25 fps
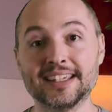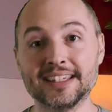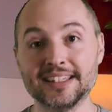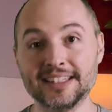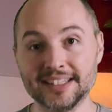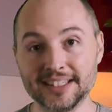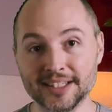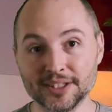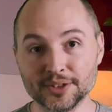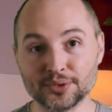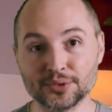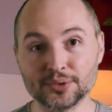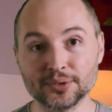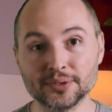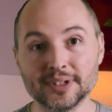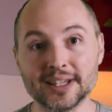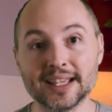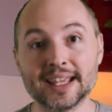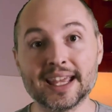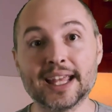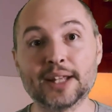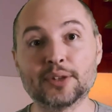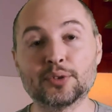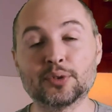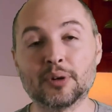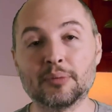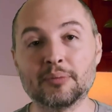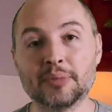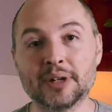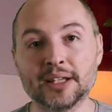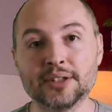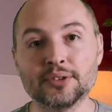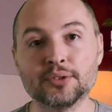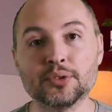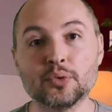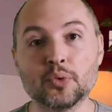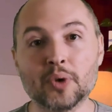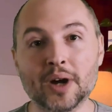E isso é
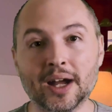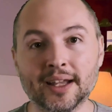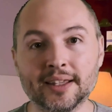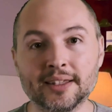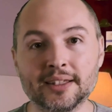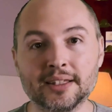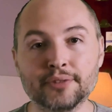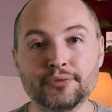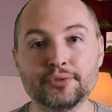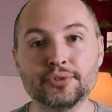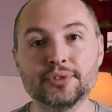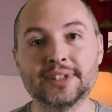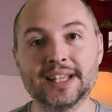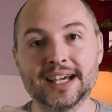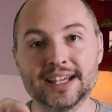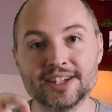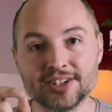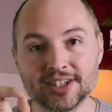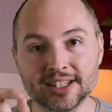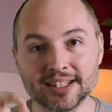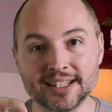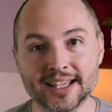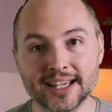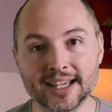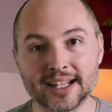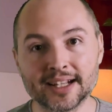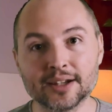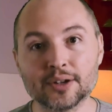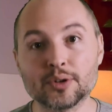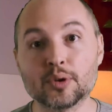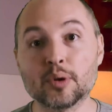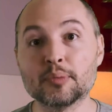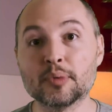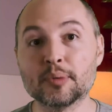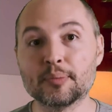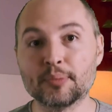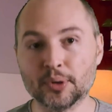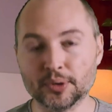tomando o arquivo da Genera
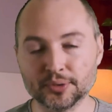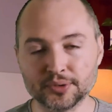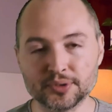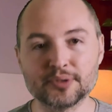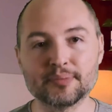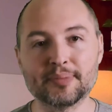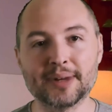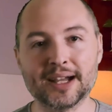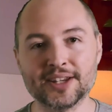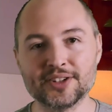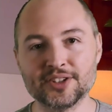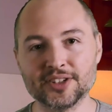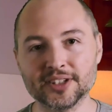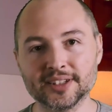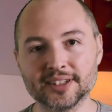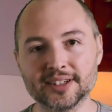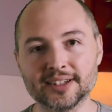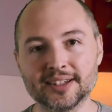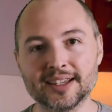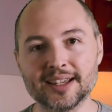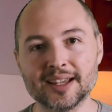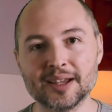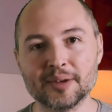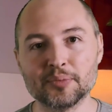como ponto de partida.